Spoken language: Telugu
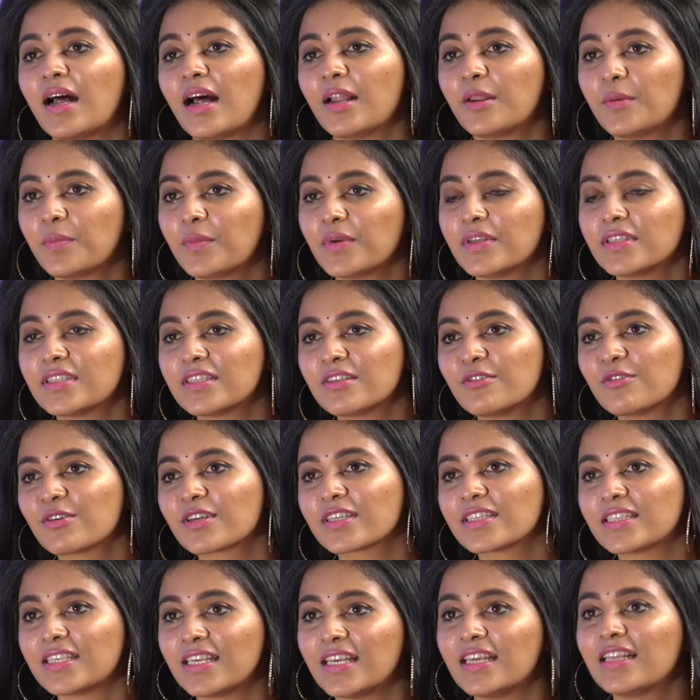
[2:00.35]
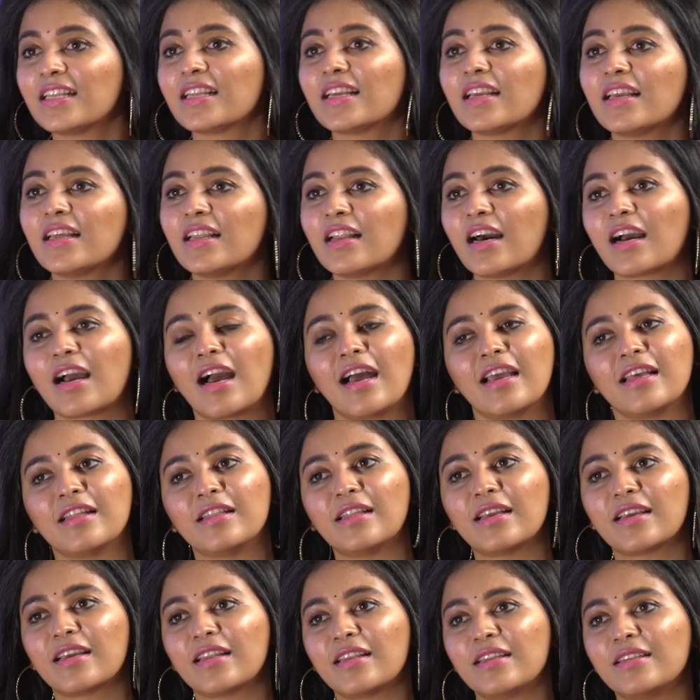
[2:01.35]
అనిపించిన ఒక సీన్కి నాకు ఆయన
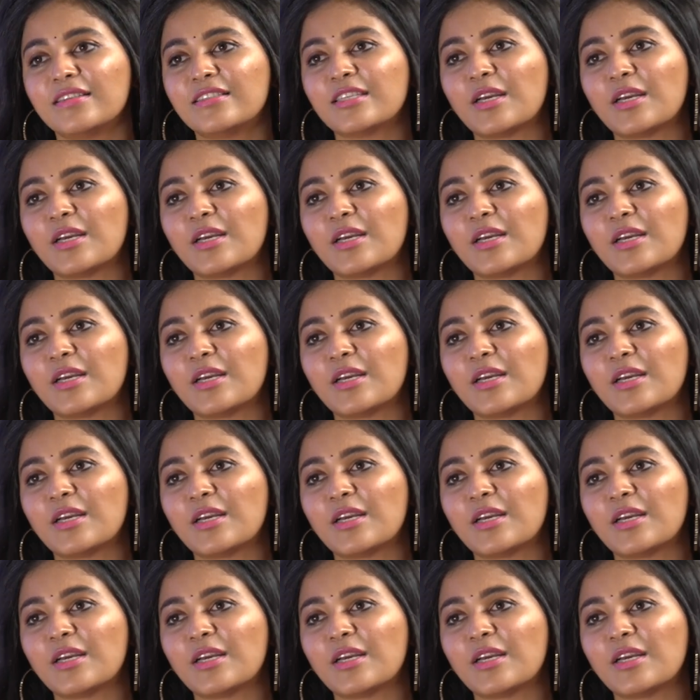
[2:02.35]
దగ్గర నుంచి